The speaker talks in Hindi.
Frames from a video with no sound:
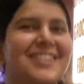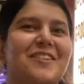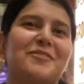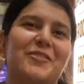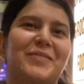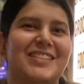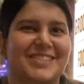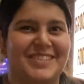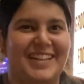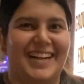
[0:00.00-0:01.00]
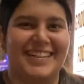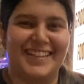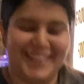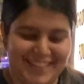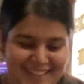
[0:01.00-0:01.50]
अब तुम में से कोई खाना
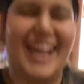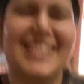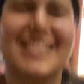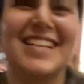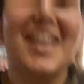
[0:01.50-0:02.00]
हो